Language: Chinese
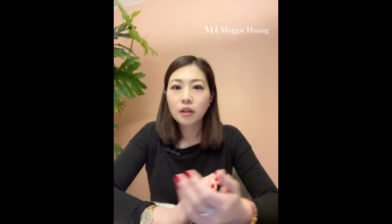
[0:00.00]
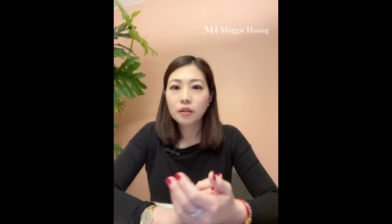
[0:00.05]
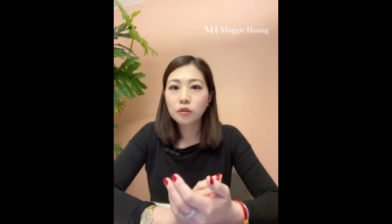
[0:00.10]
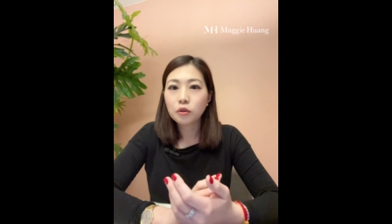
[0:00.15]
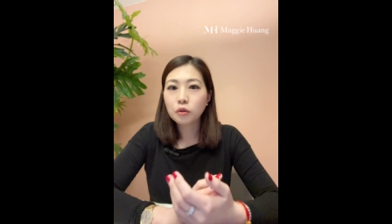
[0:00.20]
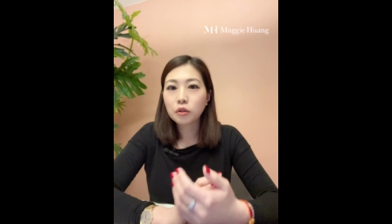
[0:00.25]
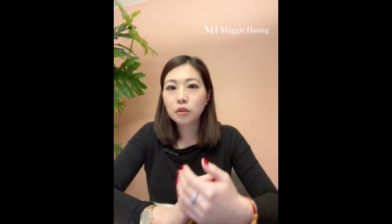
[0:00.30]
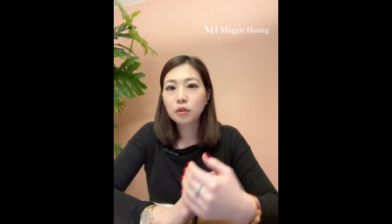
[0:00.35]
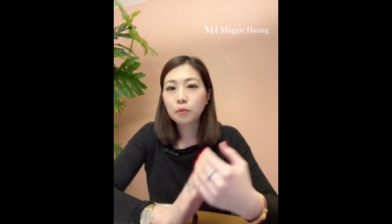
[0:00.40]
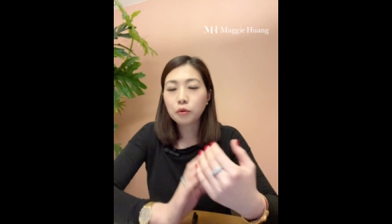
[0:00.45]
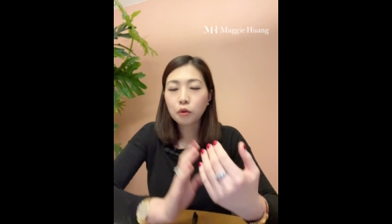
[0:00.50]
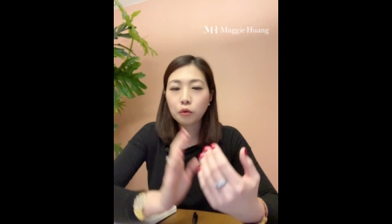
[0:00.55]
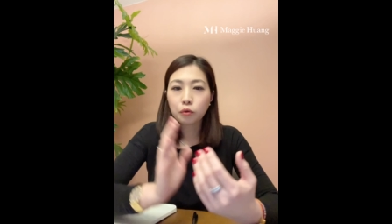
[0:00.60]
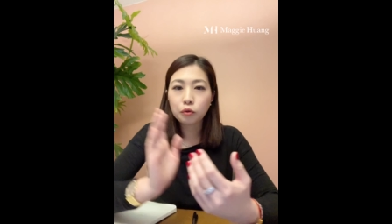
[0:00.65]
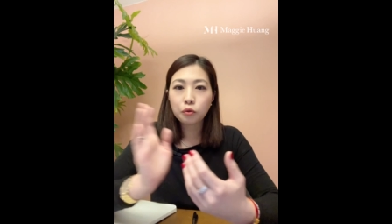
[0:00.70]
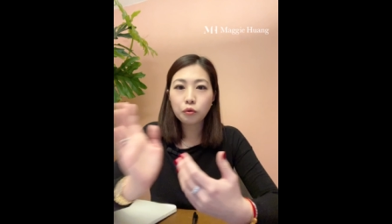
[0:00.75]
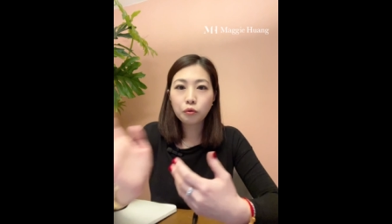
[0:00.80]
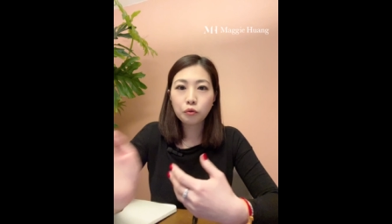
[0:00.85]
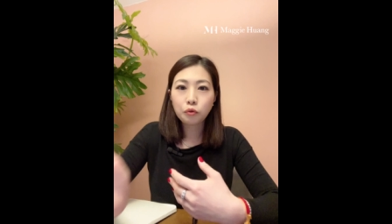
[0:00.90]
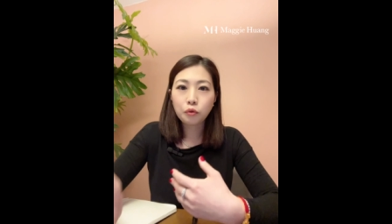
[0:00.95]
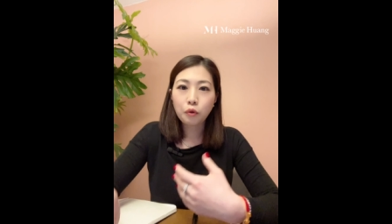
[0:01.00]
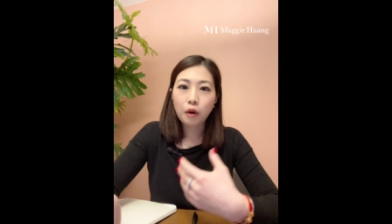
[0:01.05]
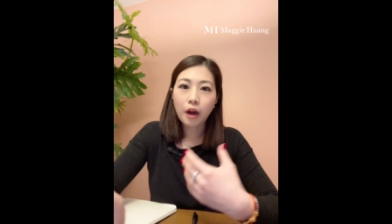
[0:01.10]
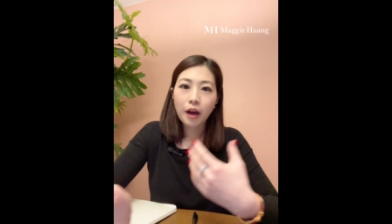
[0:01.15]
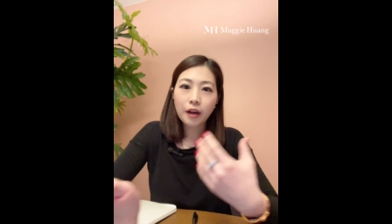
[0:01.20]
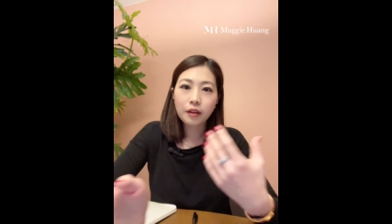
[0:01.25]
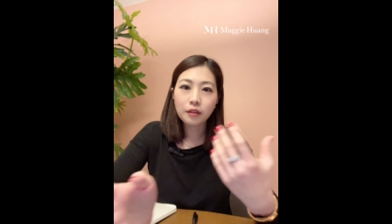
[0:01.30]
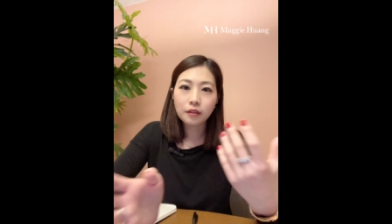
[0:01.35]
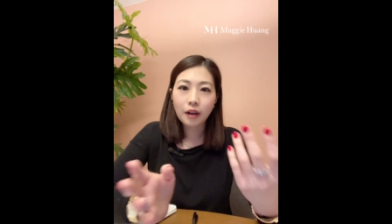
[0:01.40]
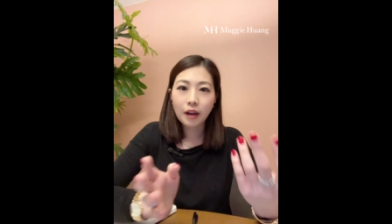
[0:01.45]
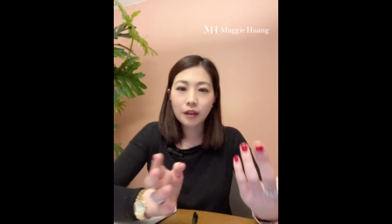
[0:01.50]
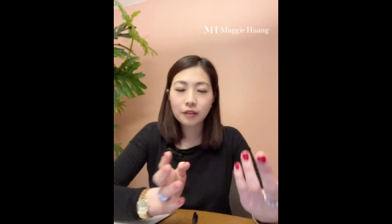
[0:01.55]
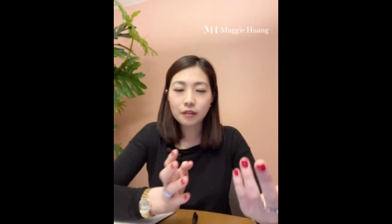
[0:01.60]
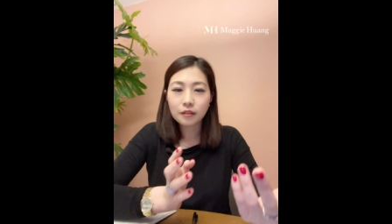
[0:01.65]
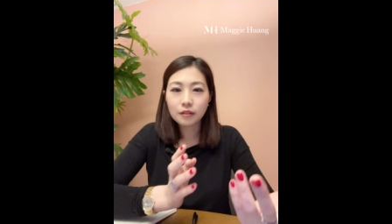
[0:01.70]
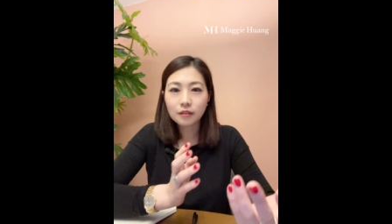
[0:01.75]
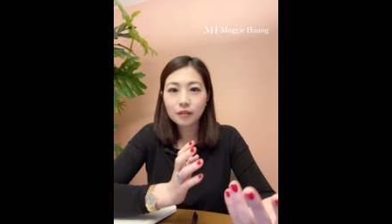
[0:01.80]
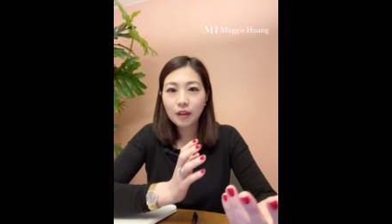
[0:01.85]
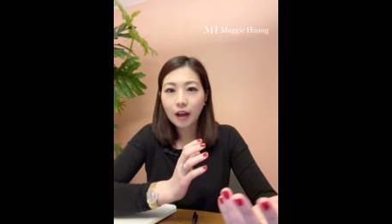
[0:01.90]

就是什么用数学和和